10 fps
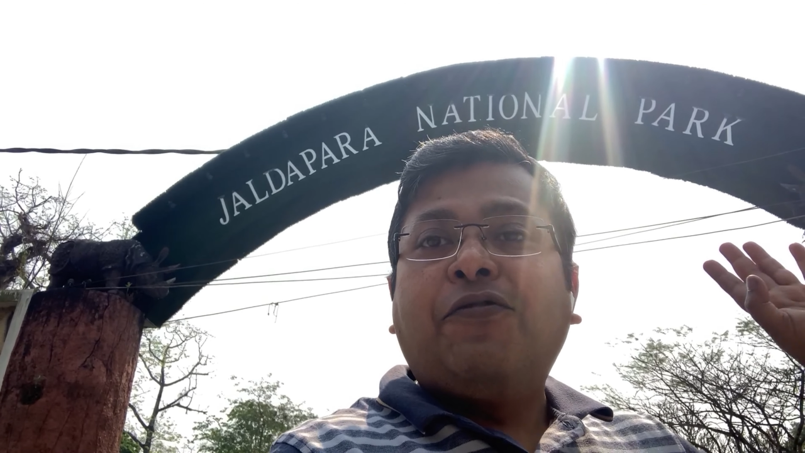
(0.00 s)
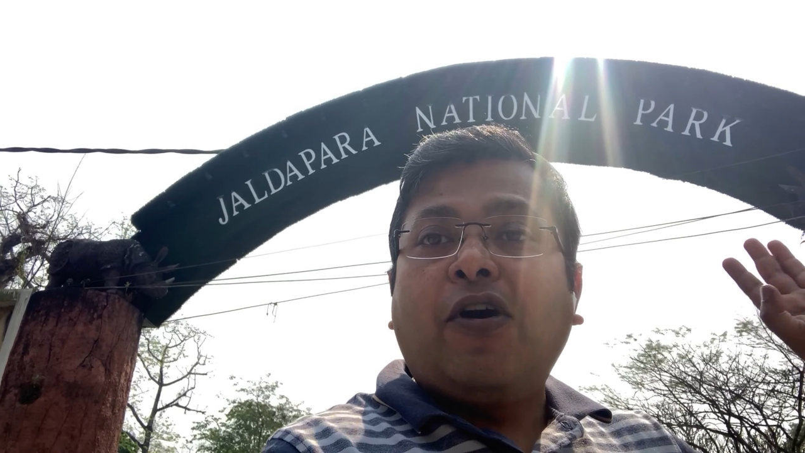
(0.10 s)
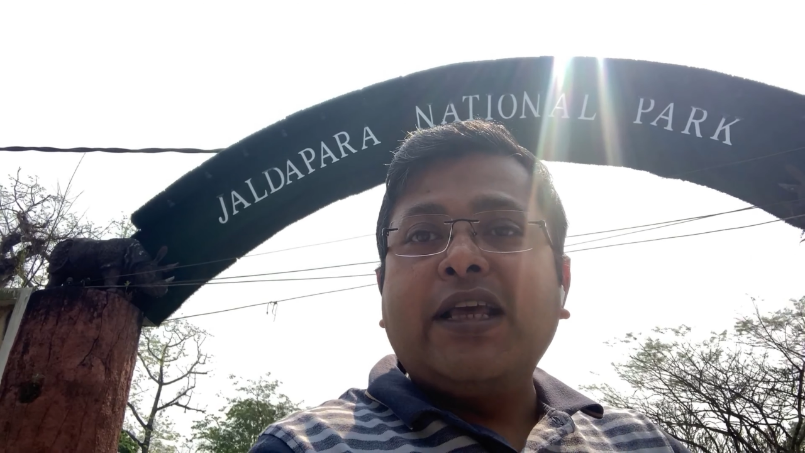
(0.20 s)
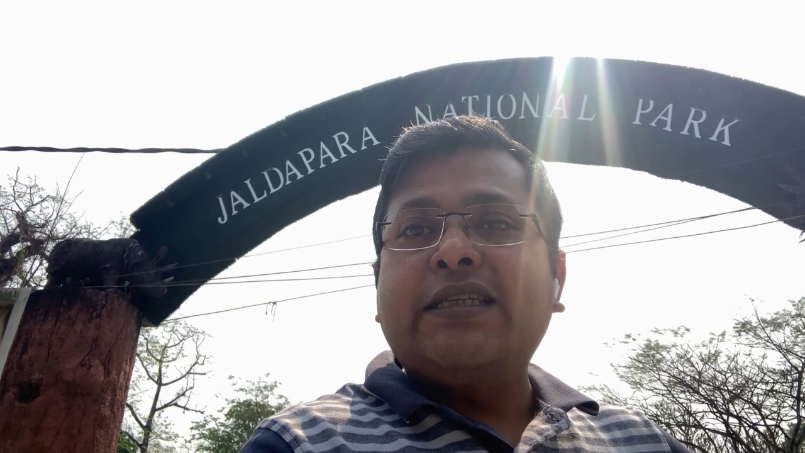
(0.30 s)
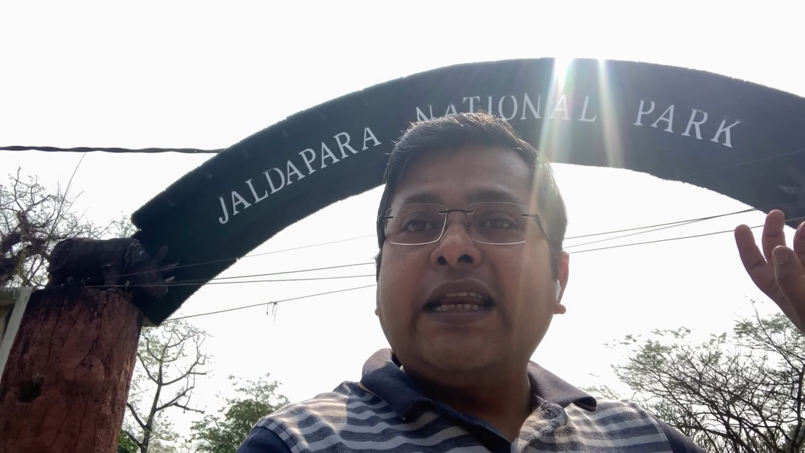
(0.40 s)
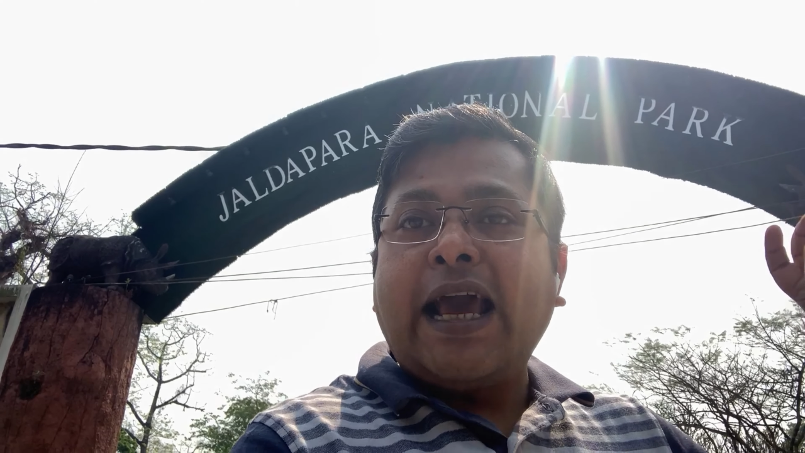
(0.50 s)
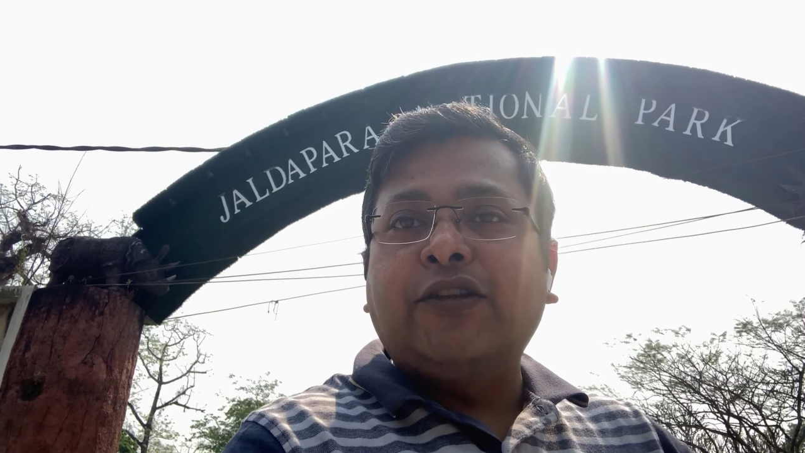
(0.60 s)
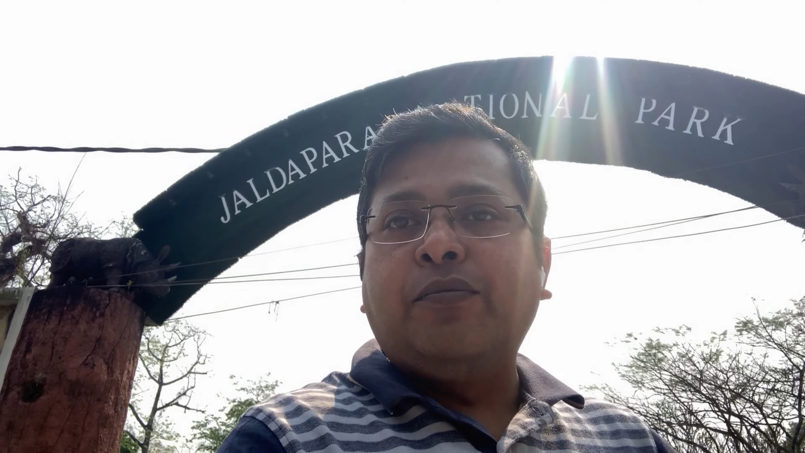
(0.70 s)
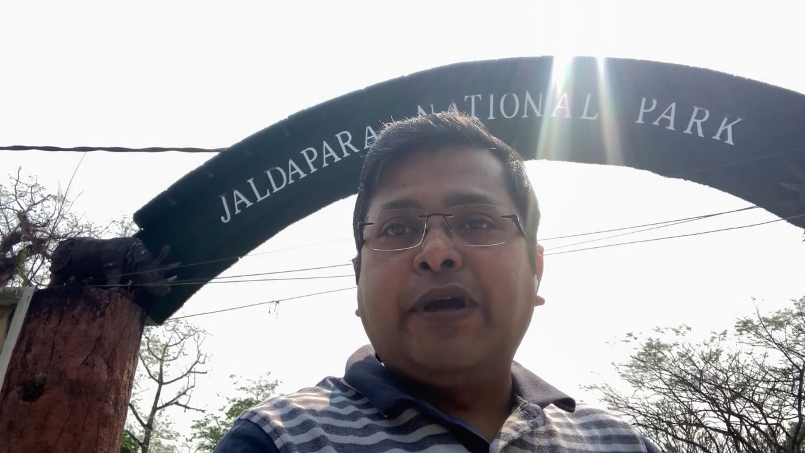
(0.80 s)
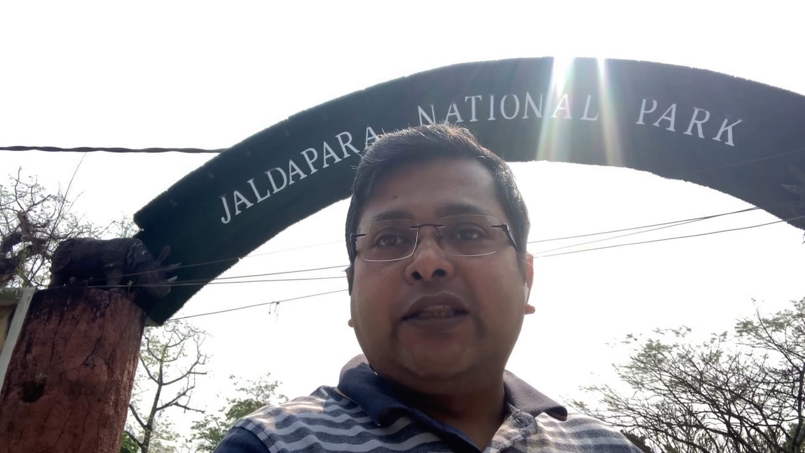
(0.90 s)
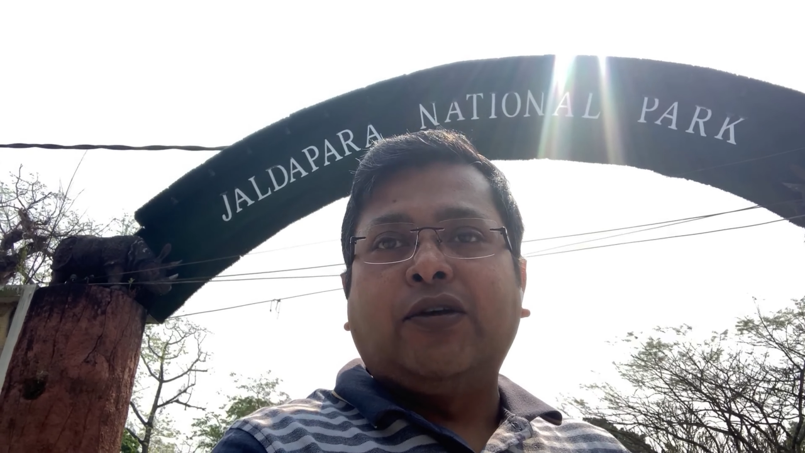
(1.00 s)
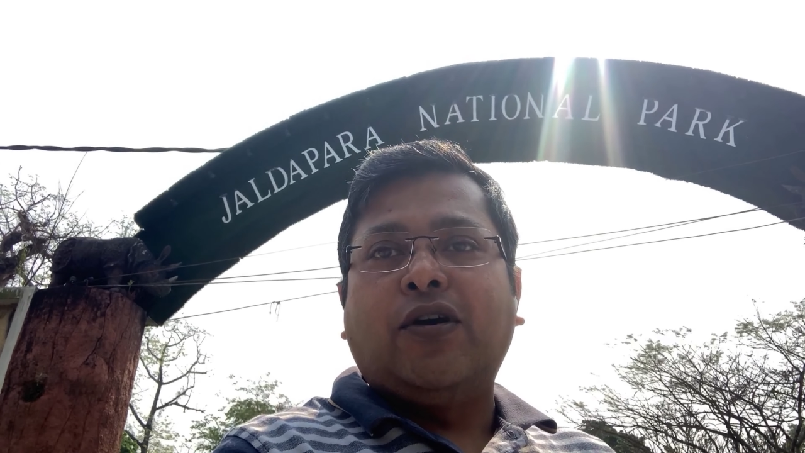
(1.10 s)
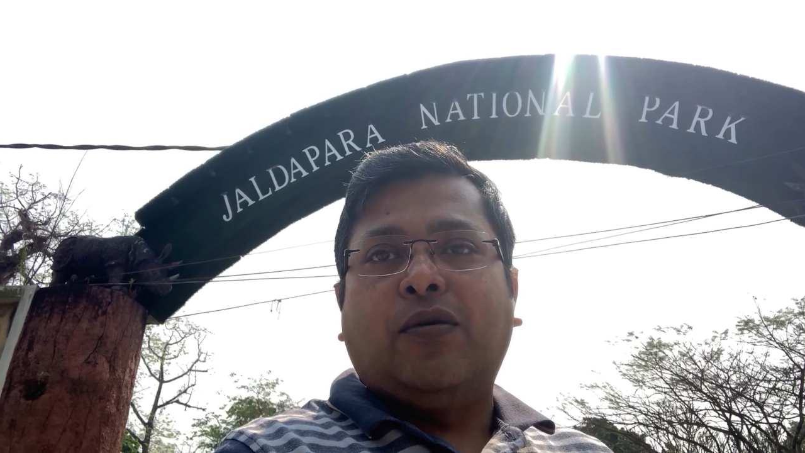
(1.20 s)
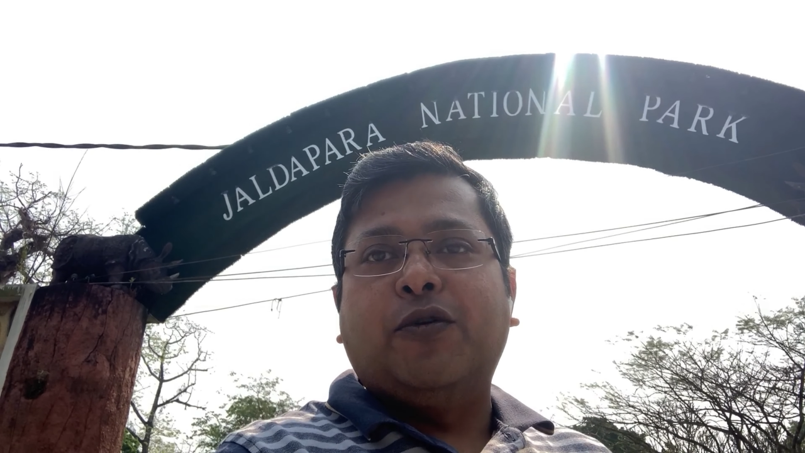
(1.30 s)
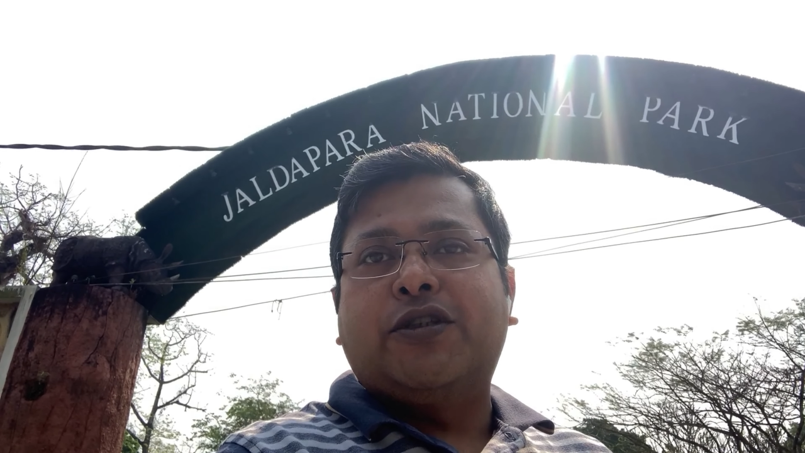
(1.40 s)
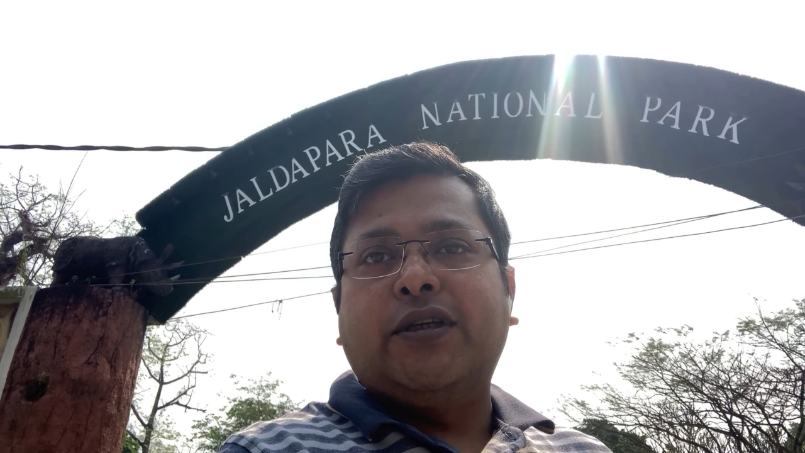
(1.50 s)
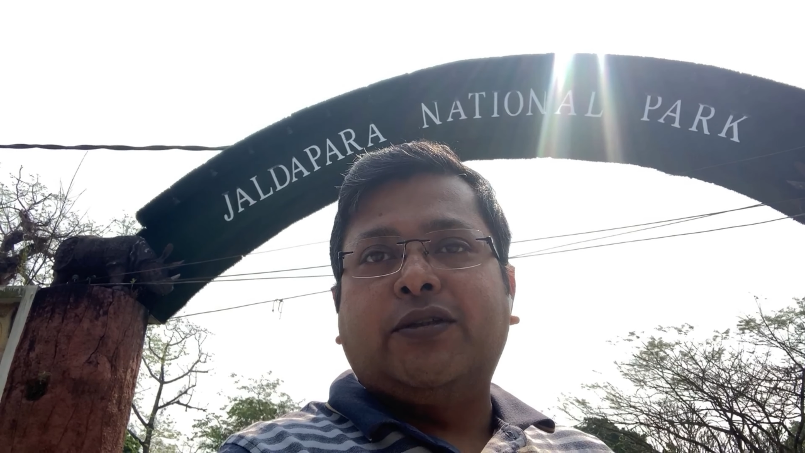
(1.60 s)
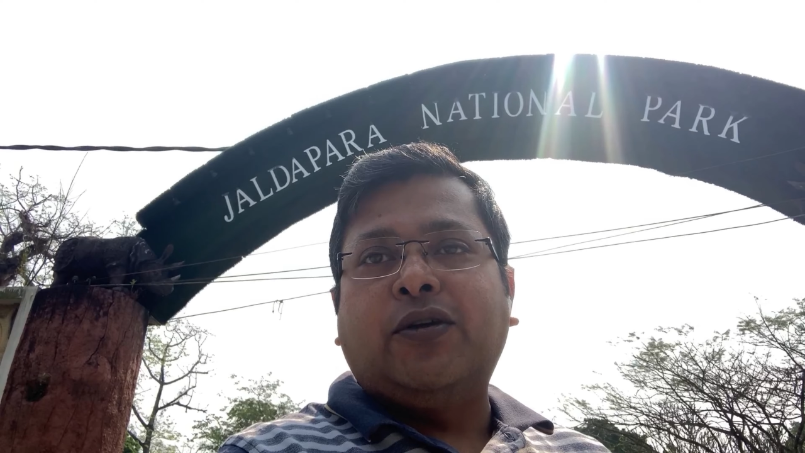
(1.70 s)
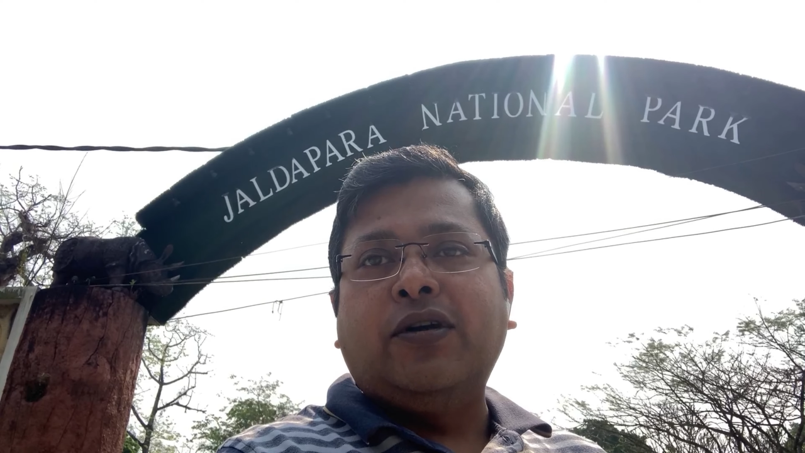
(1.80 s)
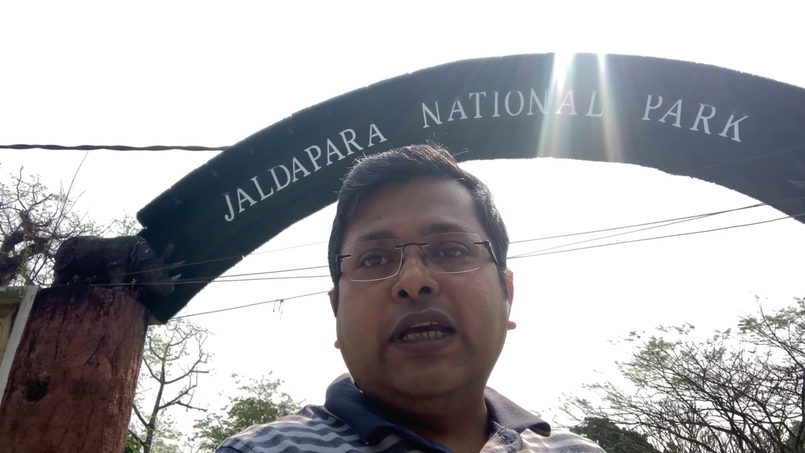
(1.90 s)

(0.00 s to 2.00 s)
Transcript: ফরেস্টের একদম ভেতরে অবস্থিত